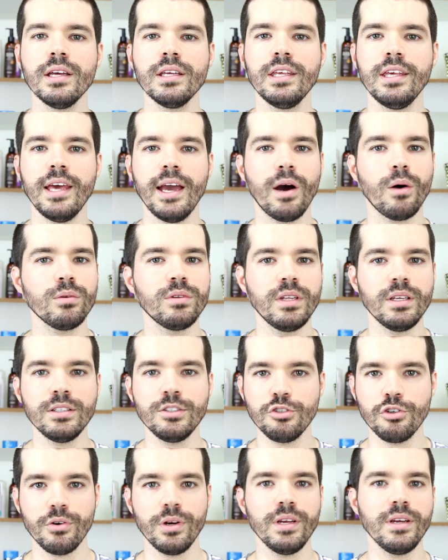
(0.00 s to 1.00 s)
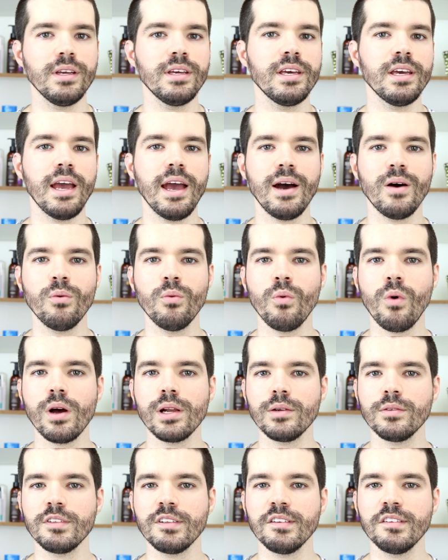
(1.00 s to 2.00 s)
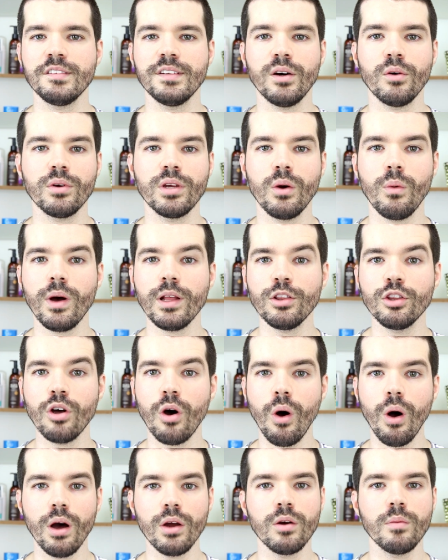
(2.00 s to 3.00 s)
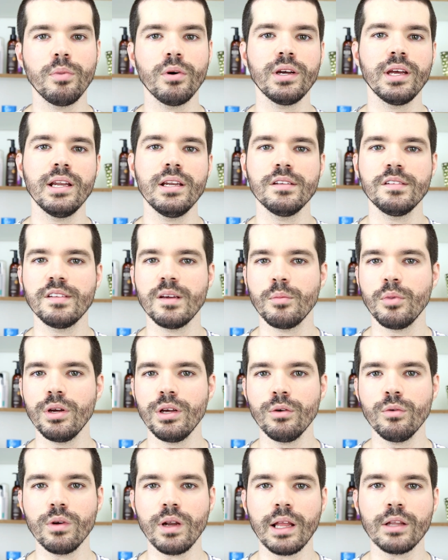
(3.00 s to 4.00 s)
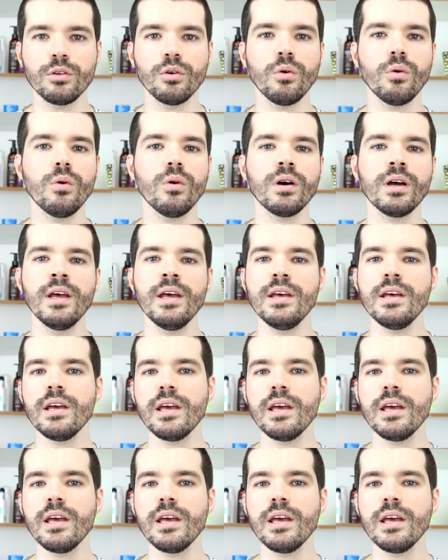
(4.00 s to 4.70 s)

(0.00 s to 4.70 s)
que é o tea tree, que é um óleo essencial que eu adoro porque ele é seborregulador,